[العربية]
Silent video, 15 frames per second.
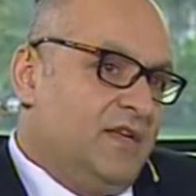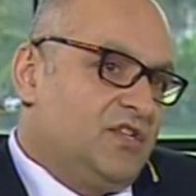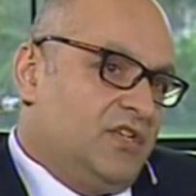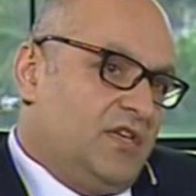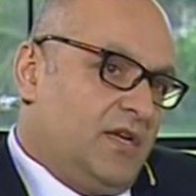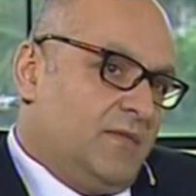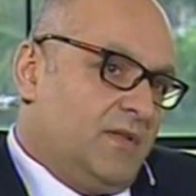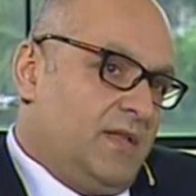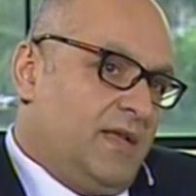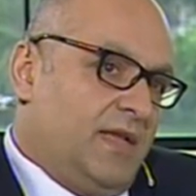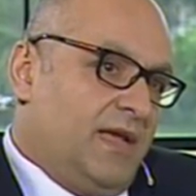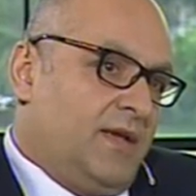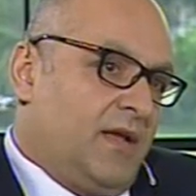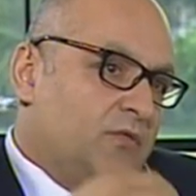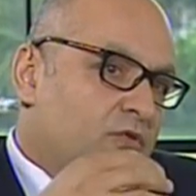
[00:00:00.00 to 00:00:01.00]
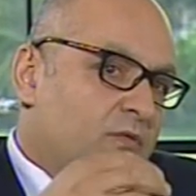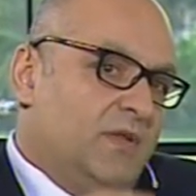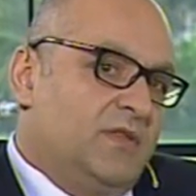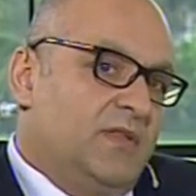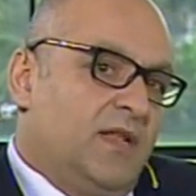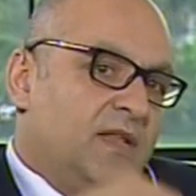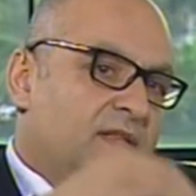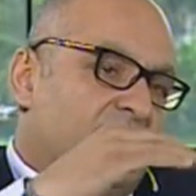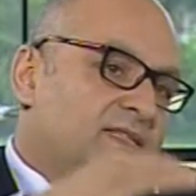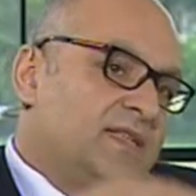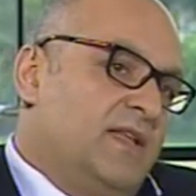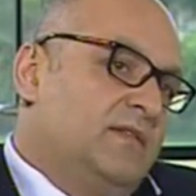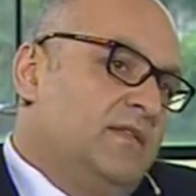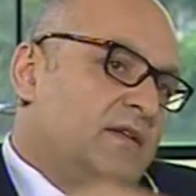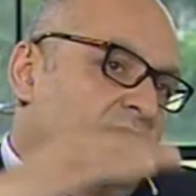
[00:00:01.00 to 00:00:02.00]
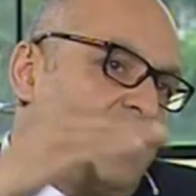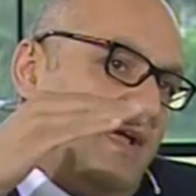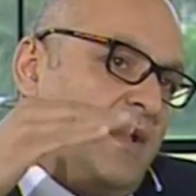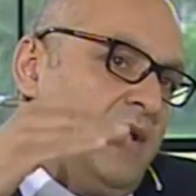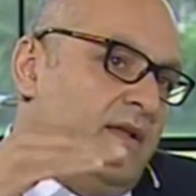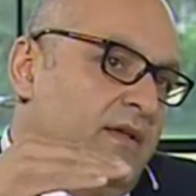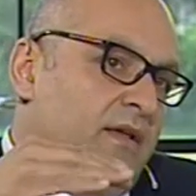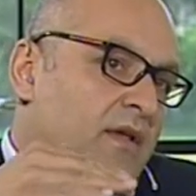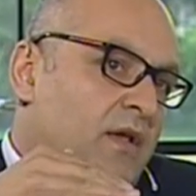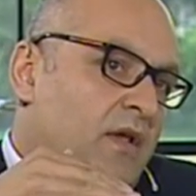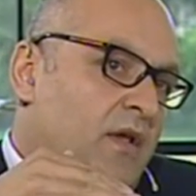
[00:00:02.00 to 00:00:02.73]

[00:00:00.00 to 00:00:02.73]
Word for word: اشياء مثل هاي على طول بتضلها الستاندرد عالي